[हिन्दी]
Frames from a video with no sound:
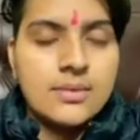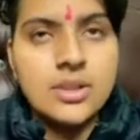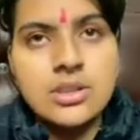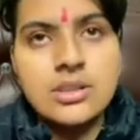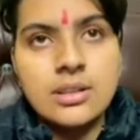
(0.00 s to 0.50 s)

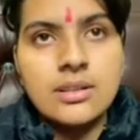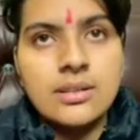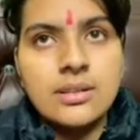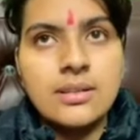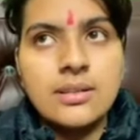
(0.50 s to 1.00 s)
कुछ
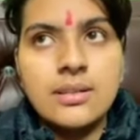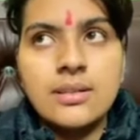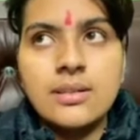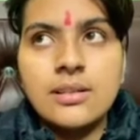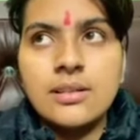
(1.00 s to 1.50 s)

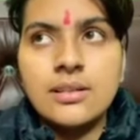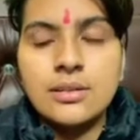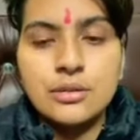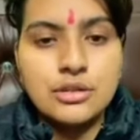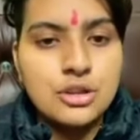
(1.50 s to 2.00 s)

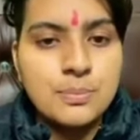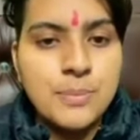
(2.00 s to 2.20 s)
कुछ